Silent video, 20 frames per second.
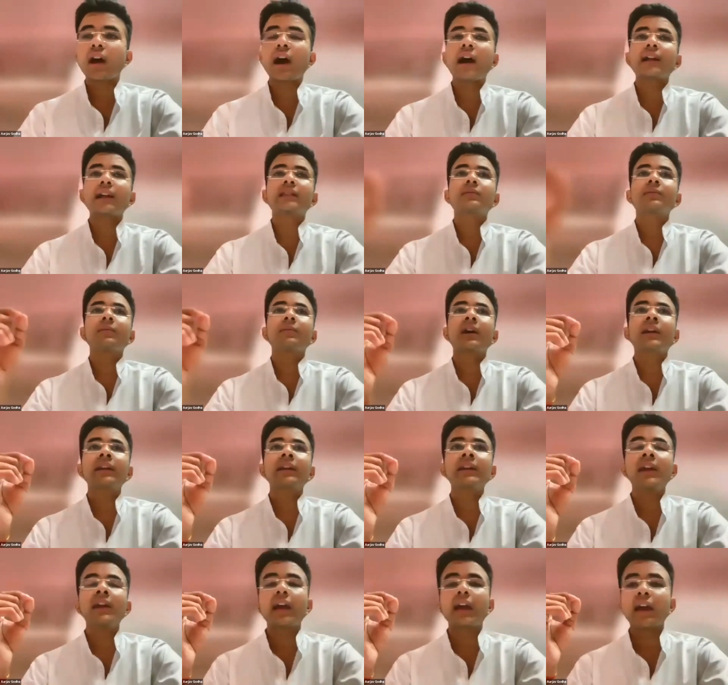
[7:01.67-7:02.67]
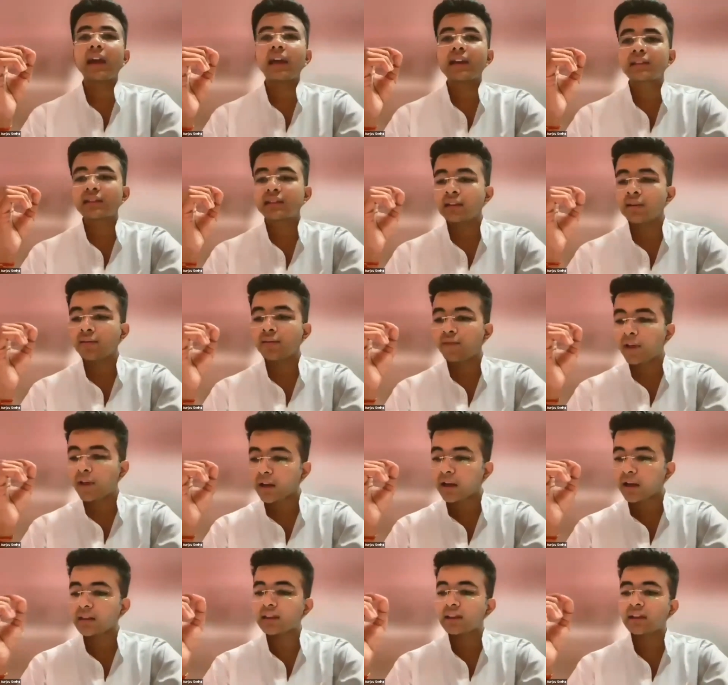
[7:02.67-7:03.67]
आत्मा की एक ऐसी
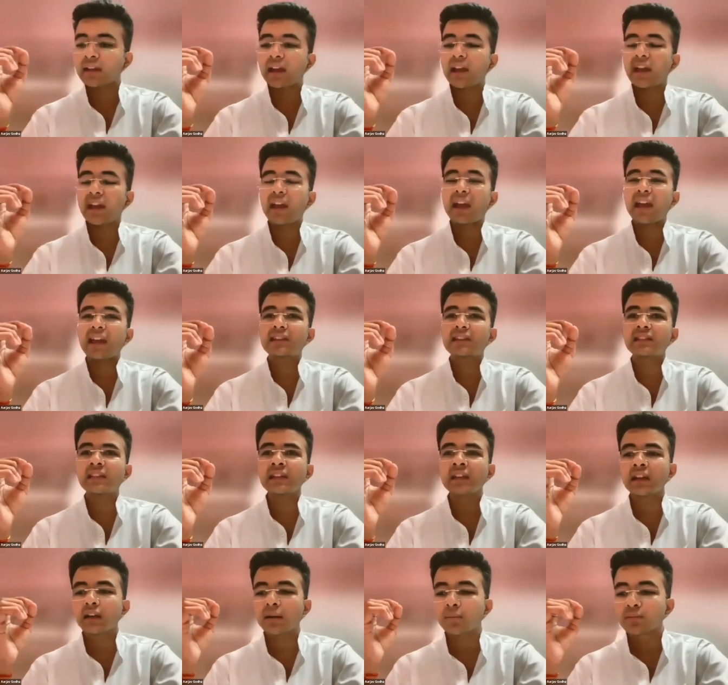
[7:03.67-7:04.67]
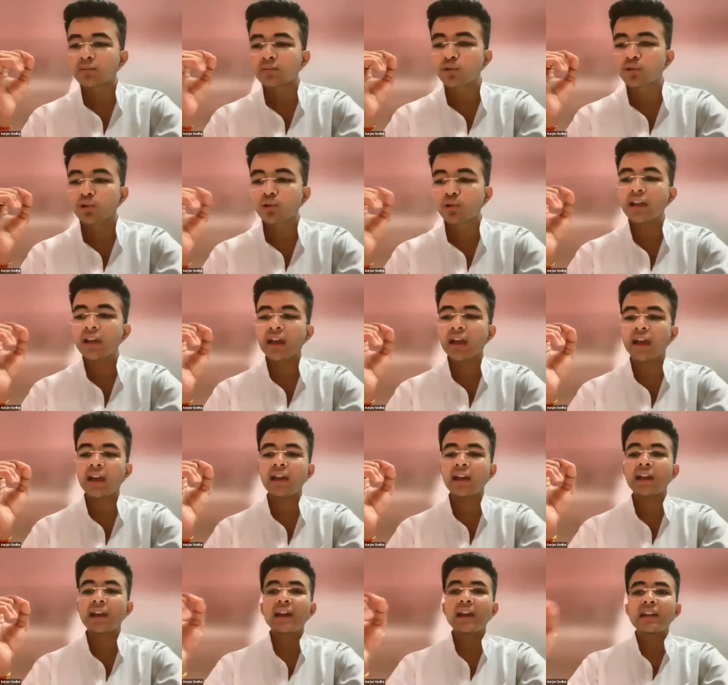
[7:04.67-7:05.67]
विकृति है ऐसी कमजोरी
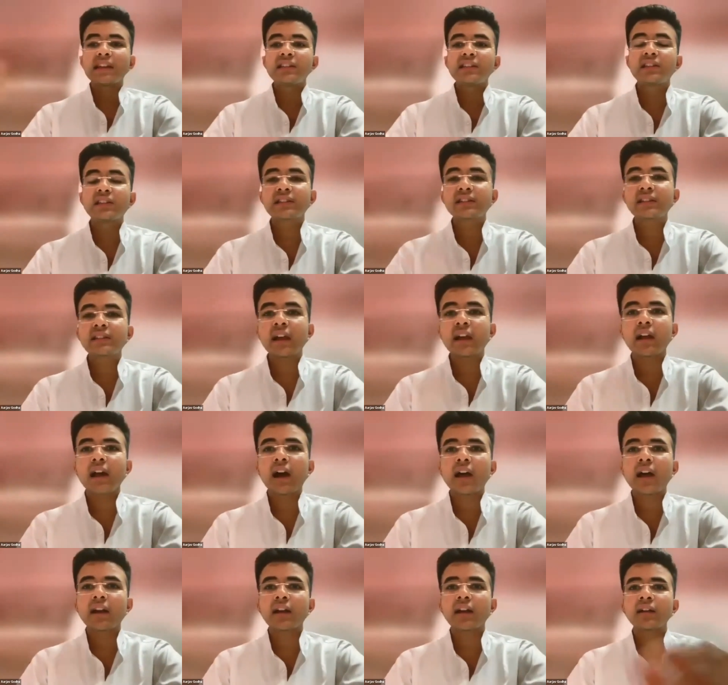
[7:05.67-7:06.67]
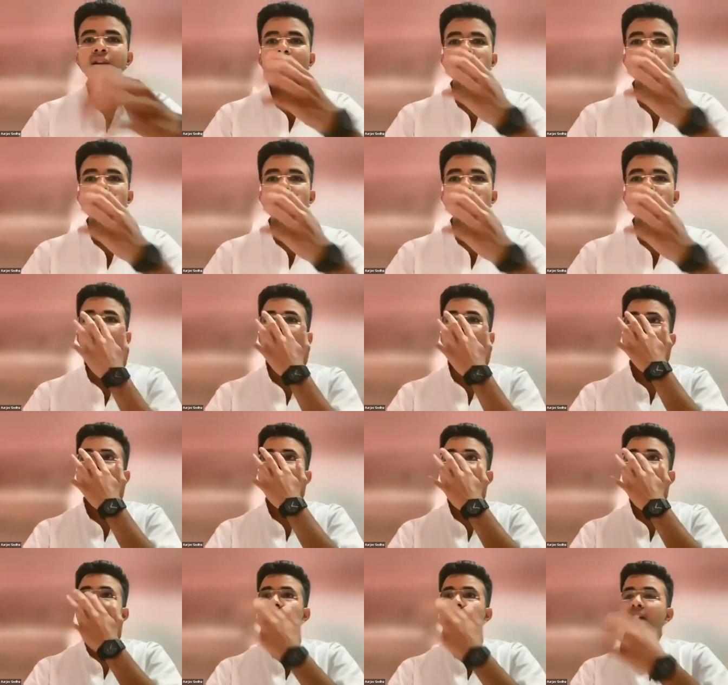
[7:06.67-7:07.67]
है जिसके कारण
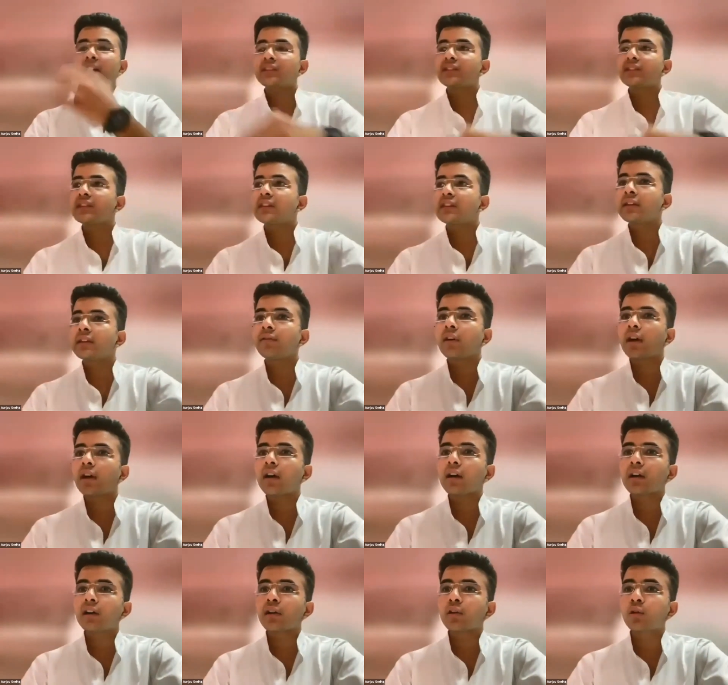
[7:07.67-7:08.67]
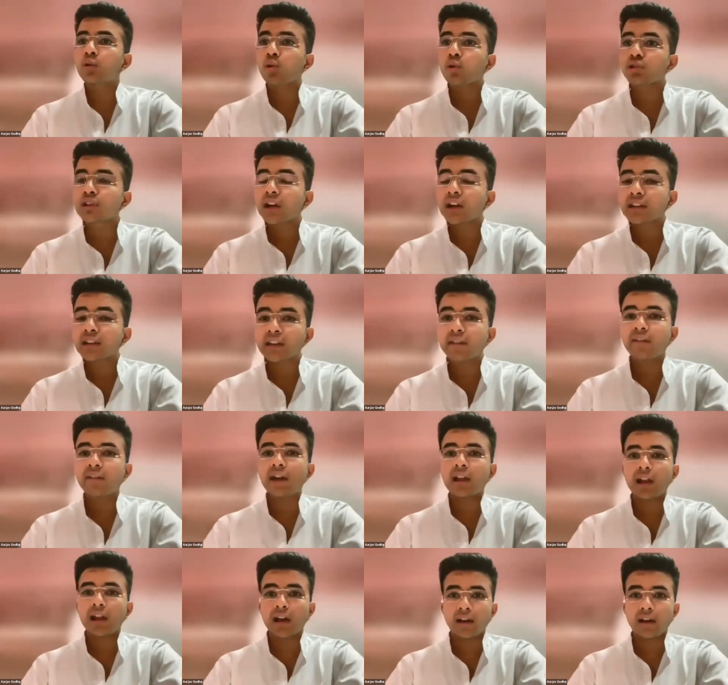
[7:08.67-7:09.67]
ये जीव क्रोध करने
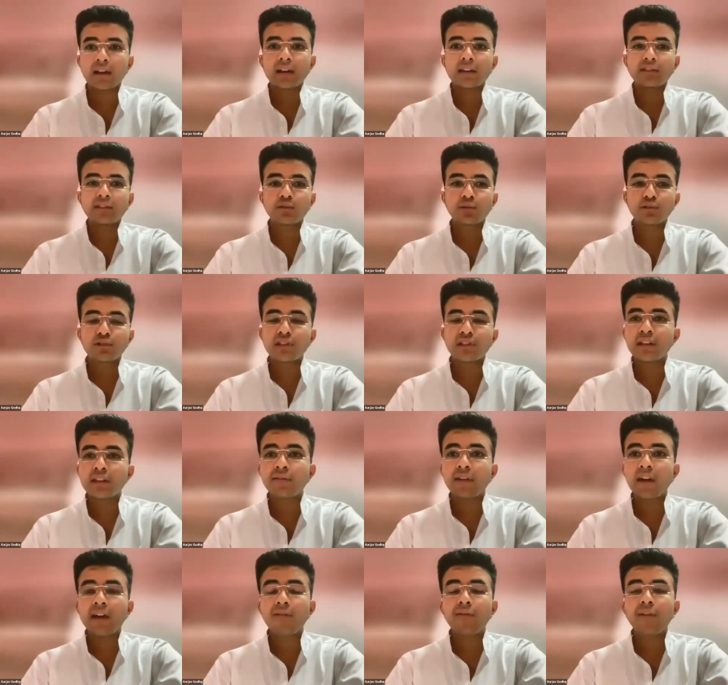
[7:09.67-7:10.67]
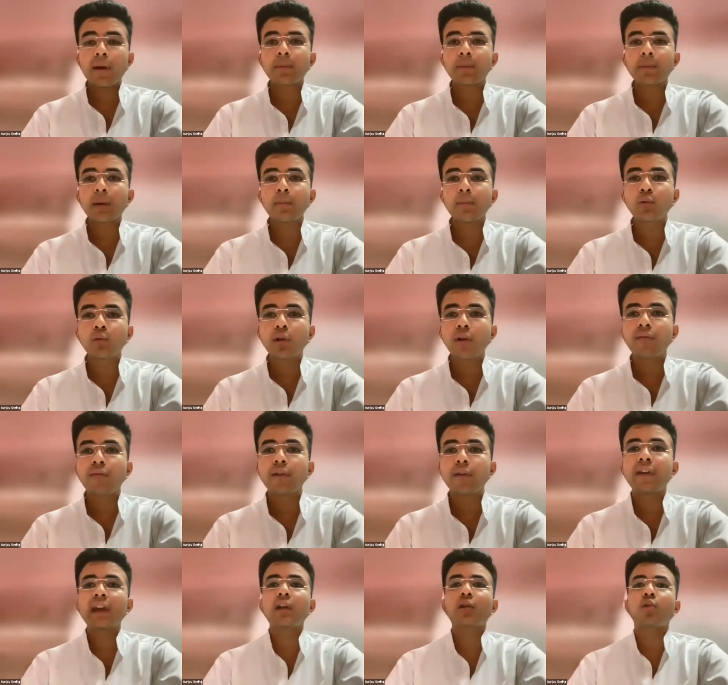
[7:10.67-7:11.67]
वाला जो जीव है वह अपना पूरा
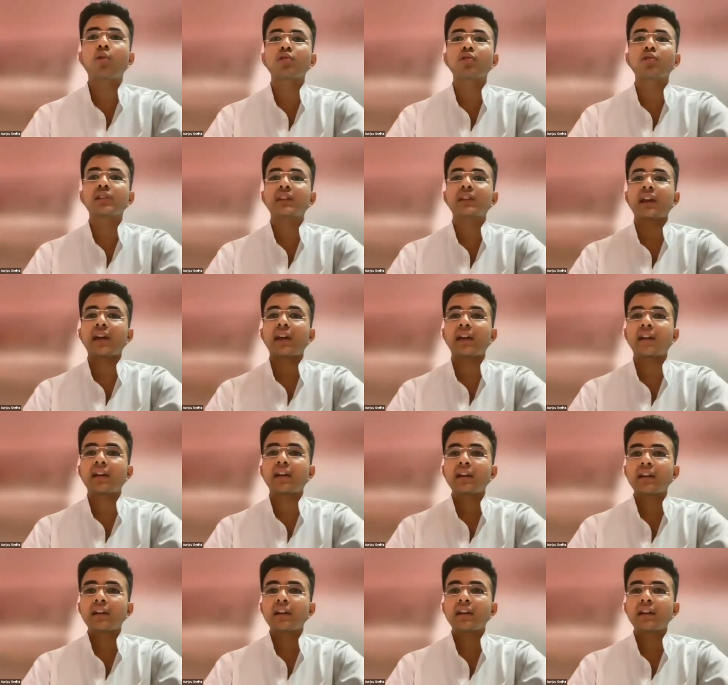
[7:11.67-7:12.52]
विवेक खो देता है